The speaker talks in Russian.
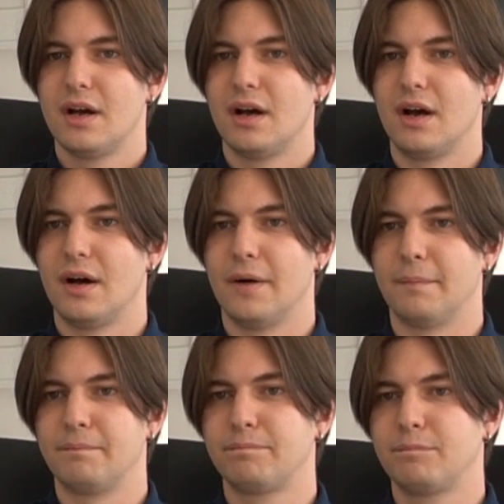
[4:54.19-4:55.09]
А,
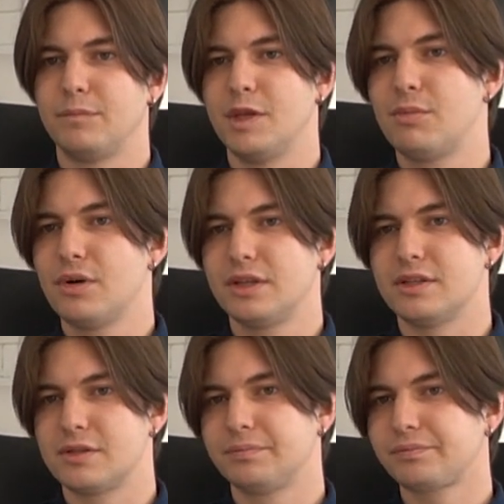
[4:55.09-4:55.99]
не
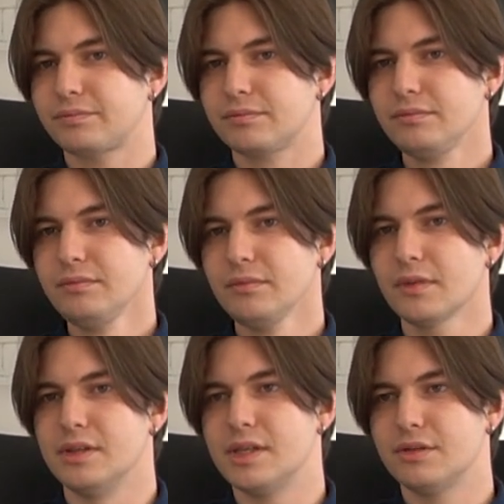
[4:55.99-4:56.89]
бойтесь
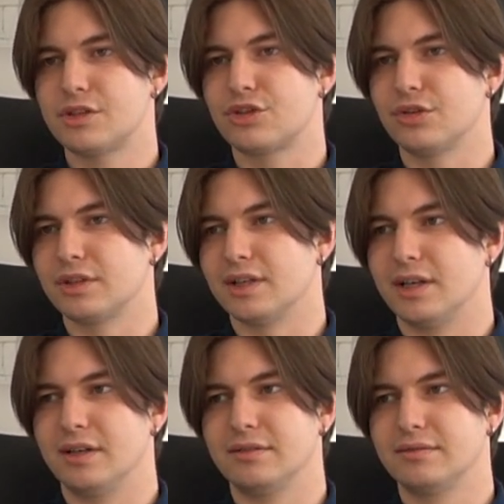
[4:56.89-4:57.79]
делать
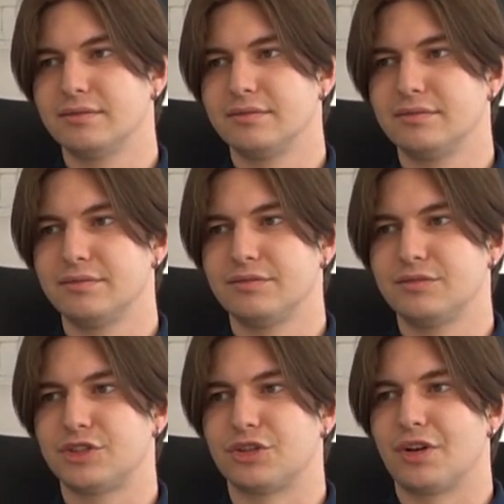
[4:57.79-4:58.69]
что-то,
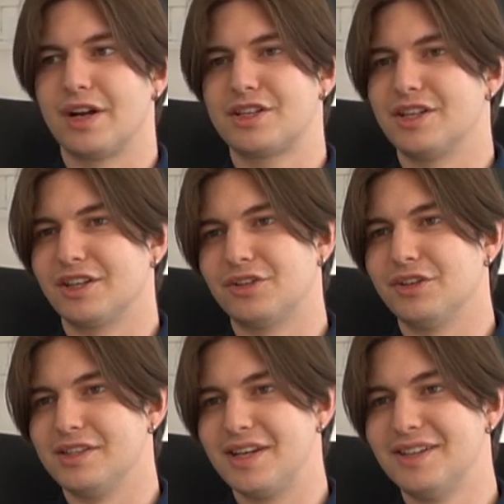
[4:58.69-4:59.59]
что раньше никто
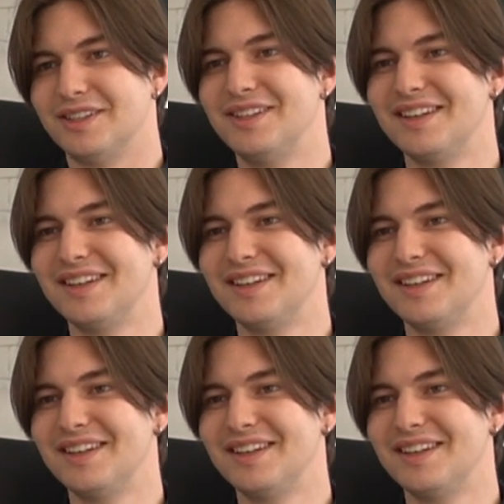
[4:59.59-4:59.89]
не делал,